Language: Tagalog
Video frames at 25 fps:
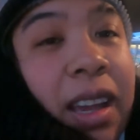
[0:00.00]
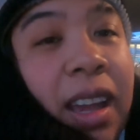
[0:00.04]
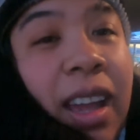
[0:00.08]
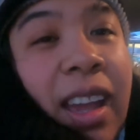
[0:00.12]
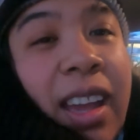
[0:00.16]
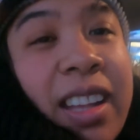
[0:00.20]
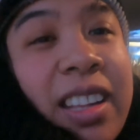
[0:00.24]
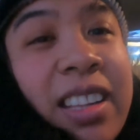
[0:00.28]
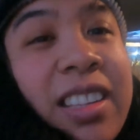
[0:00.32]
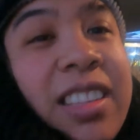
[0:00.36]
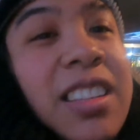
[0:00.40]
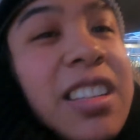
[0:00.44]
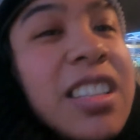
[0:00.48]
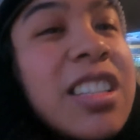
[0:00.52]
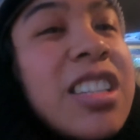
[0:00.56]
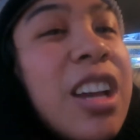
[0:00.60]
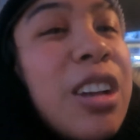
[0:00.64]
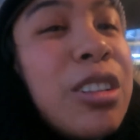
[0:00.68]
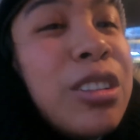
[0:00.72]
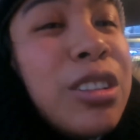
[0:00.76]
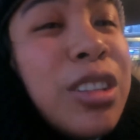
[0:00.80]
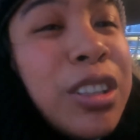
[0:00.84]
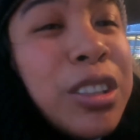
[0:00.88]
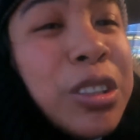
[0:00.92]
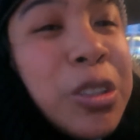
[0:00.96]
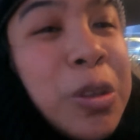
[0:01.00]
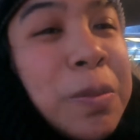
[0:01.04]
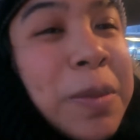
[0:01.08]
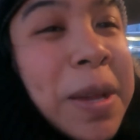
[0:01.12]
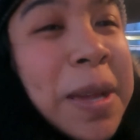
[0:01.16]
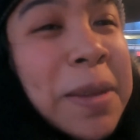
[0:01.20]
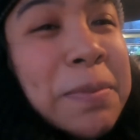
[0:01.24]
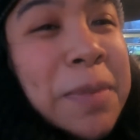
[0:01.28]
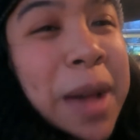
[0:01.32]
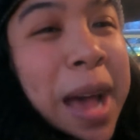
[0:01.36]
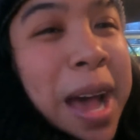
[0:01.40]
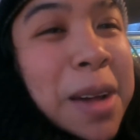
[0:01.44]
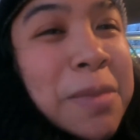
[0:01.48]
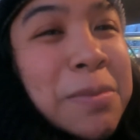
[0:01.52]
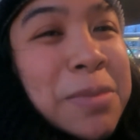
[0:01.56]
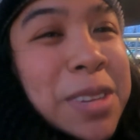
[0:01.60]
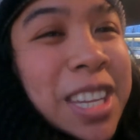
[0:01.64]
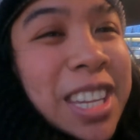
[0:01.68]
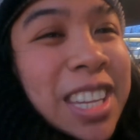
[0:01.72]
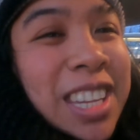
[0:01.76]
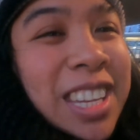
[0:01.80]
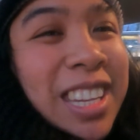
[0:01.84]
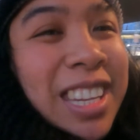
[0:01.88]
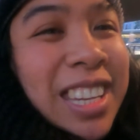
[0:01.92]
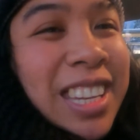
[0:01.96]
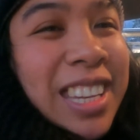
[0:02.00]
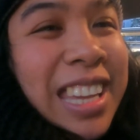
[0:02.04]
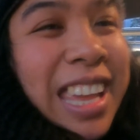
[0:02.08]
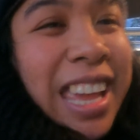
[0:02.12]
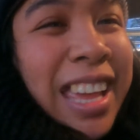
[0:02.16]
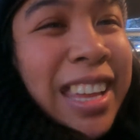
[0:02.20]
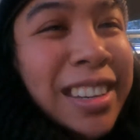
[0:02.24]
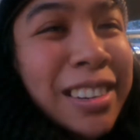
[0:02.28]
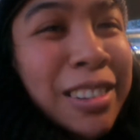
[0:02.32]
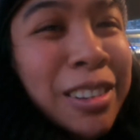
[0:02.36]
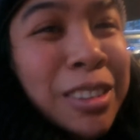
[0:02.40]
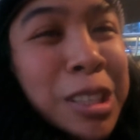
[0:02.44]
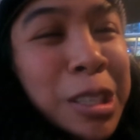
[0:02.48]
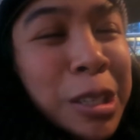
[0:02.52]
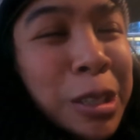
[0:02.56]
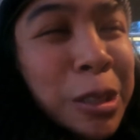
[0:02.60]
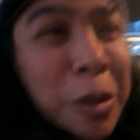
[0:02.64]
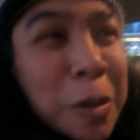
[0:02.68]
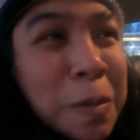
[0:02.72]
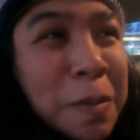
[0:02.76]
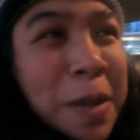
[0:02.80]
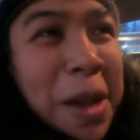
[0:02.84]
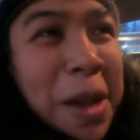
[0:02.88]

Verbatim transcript: and shout out to my mommy and also to